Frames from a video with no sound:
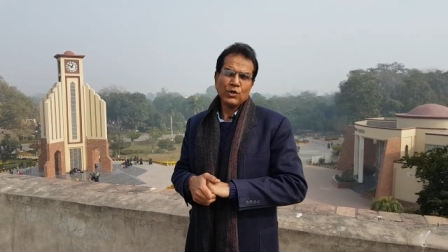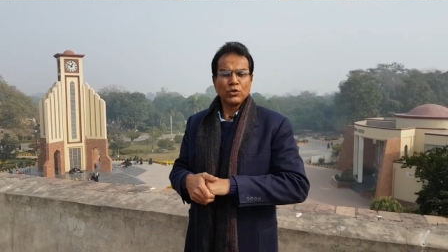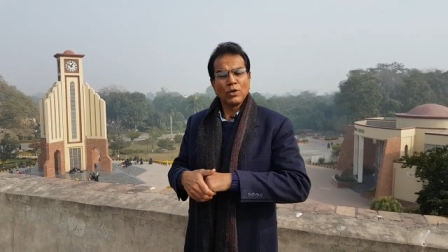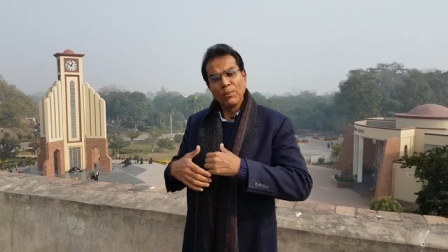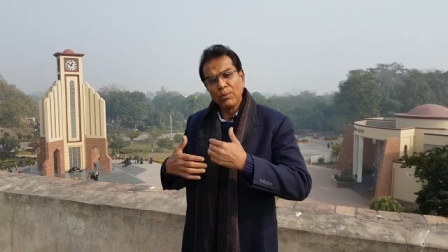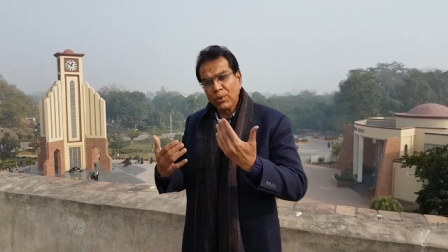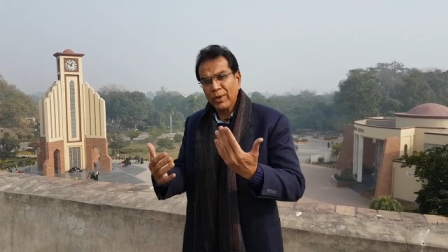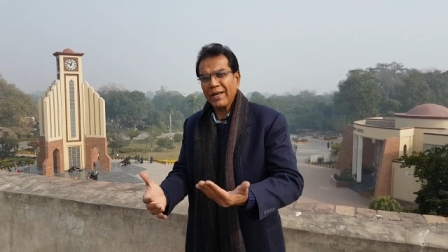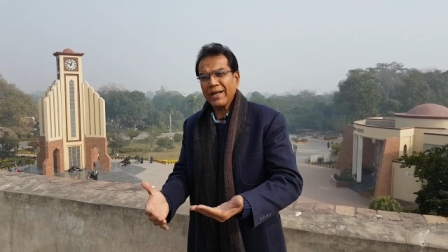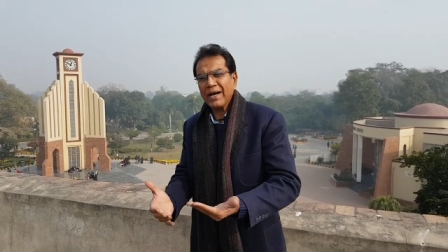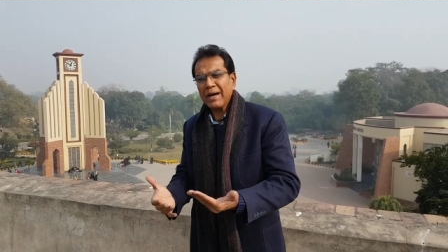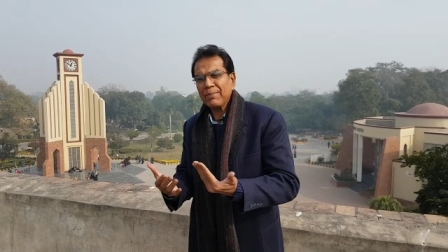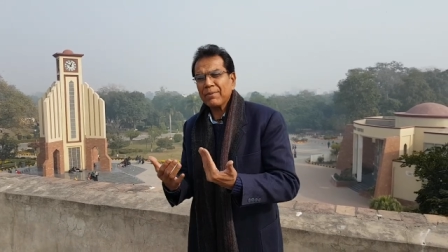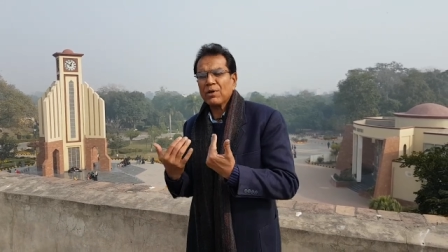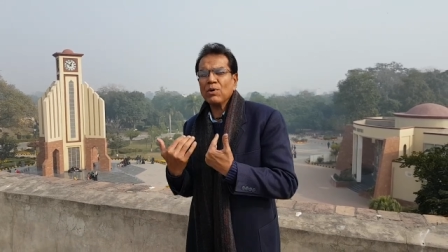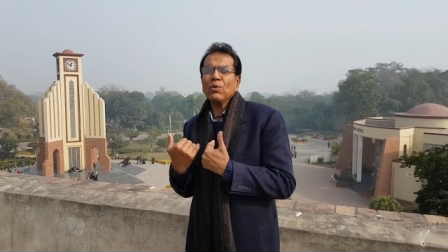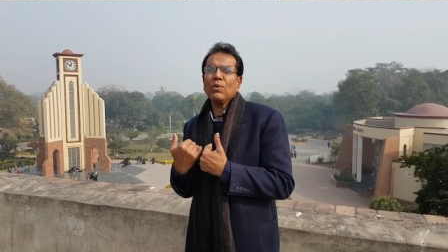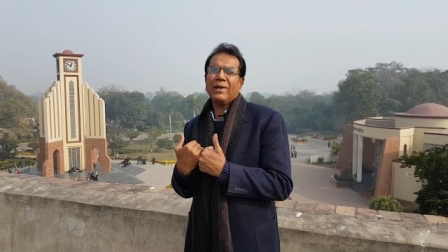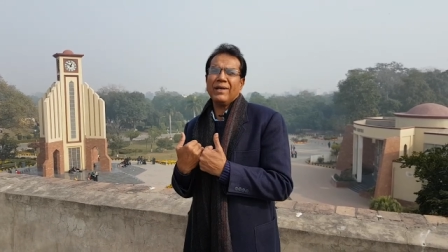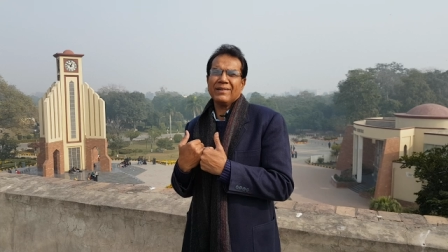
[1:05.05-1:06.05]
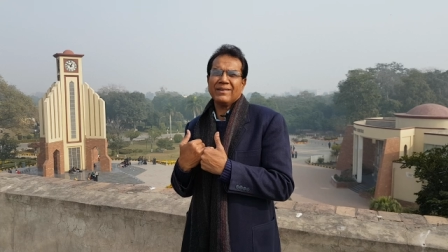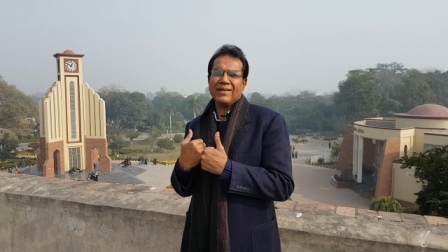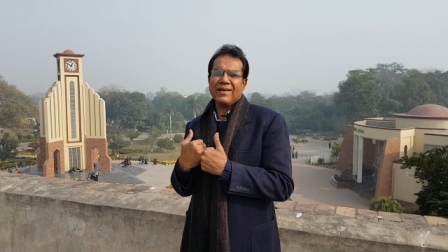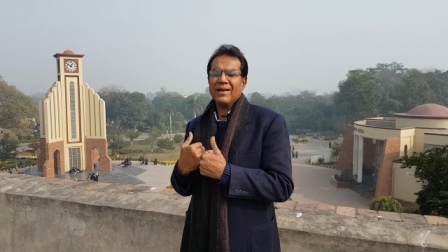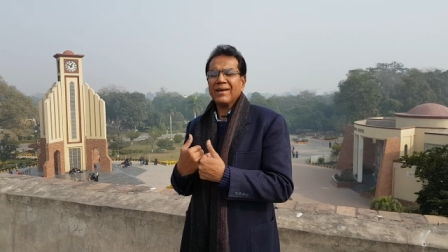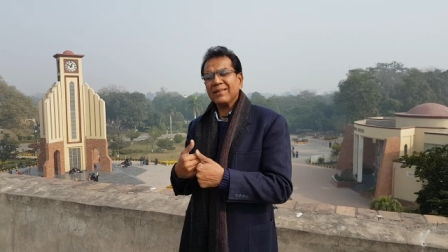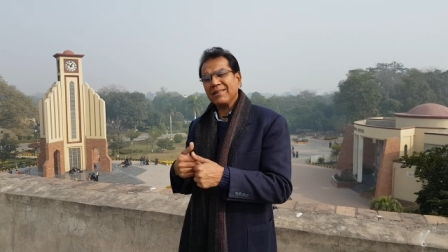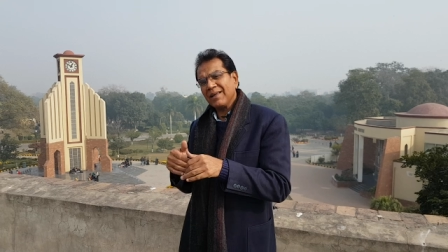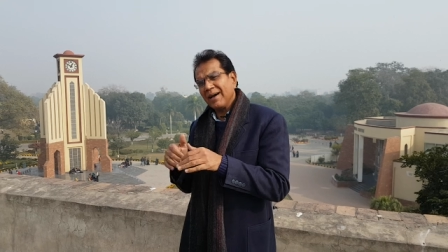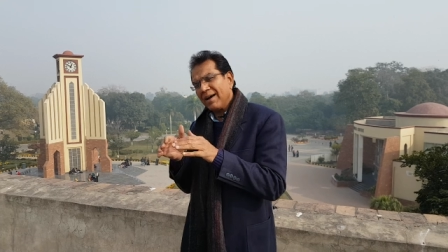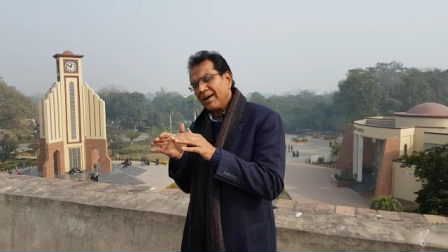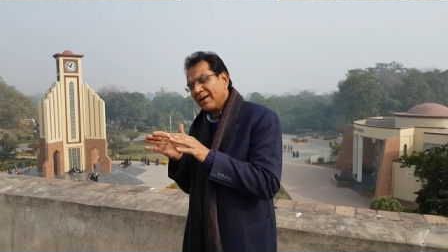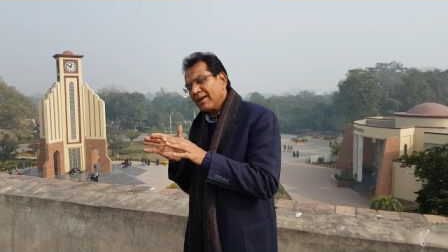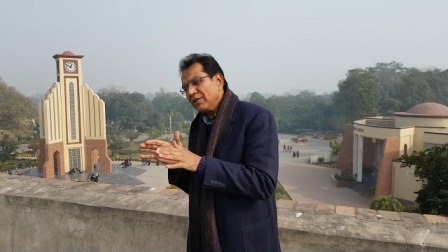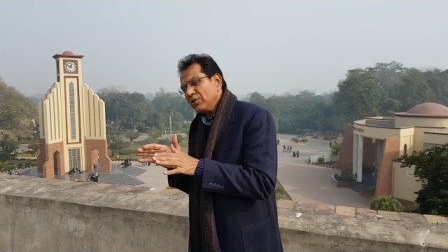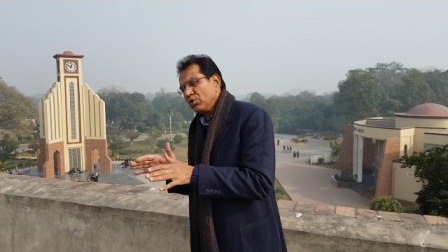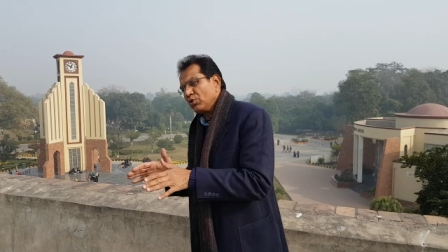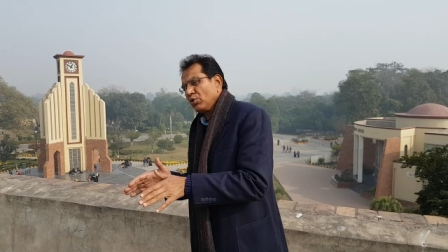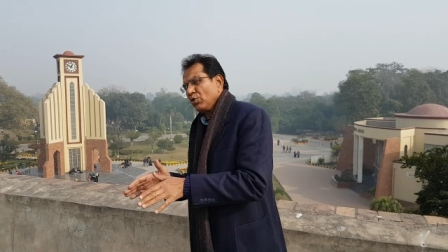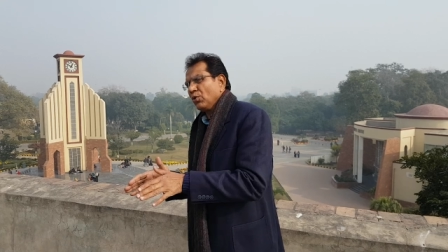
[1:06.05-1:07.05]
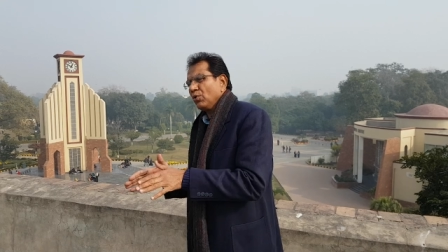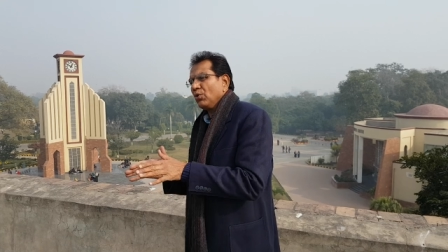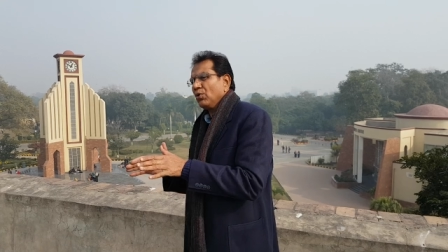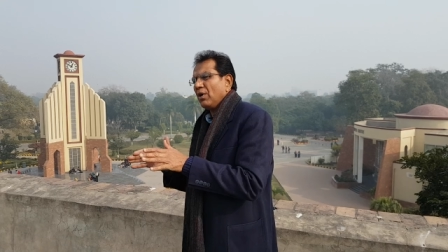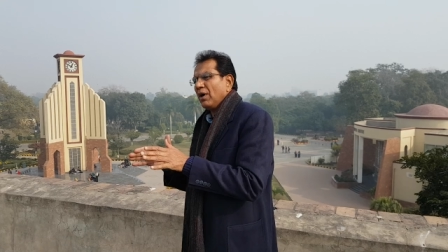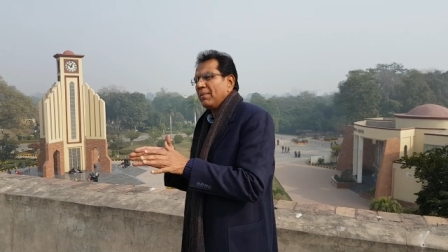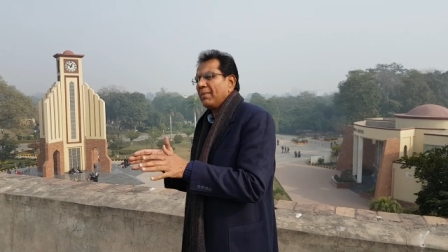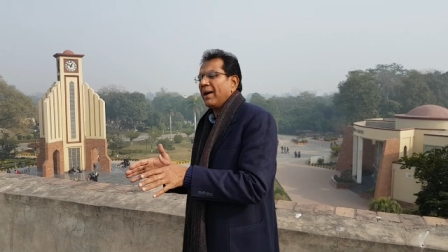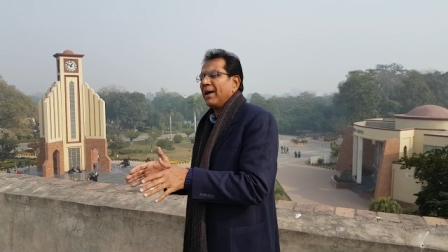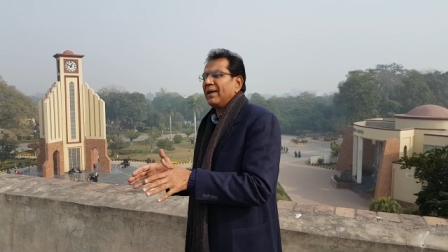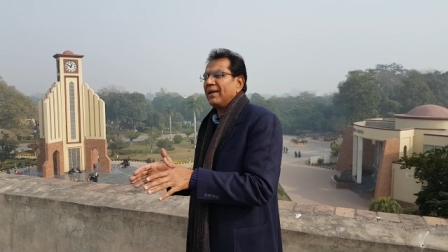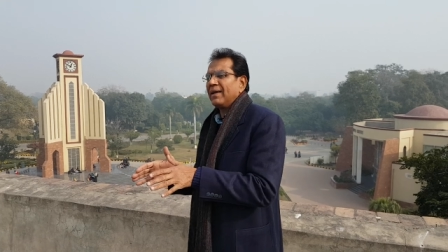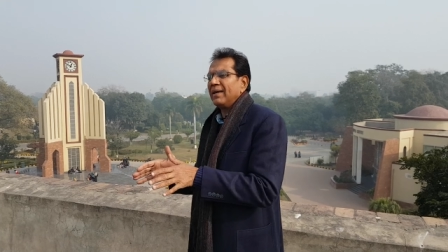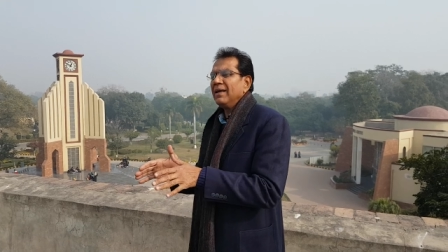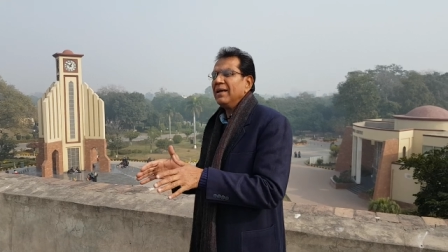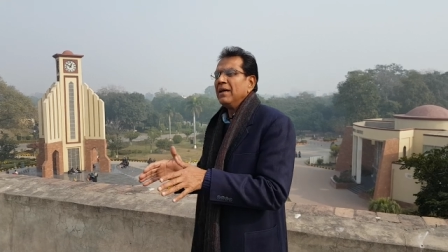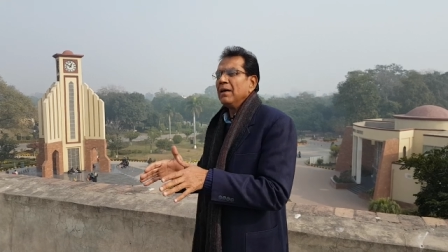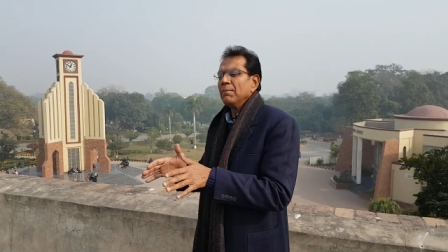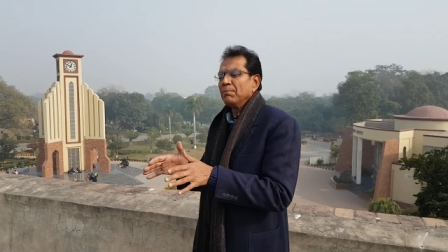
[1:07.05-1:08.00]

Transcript: तो मुरिंगा हम क्यों लेते हैं कि ताकि जो हमारी